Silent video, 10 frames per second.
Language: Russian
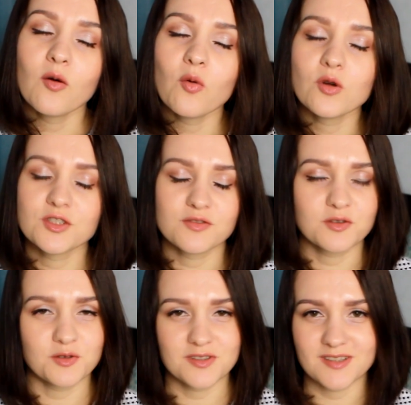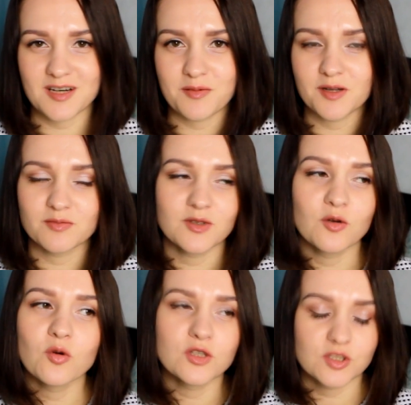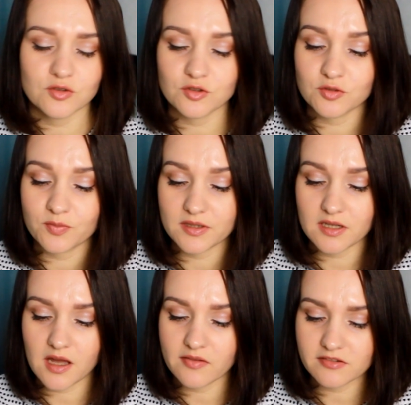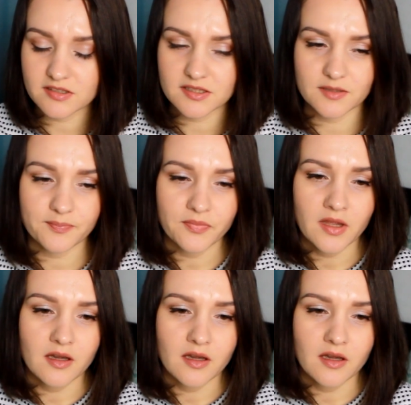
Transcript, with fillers: Очень вкусный аромат, мне очень-очень понравился.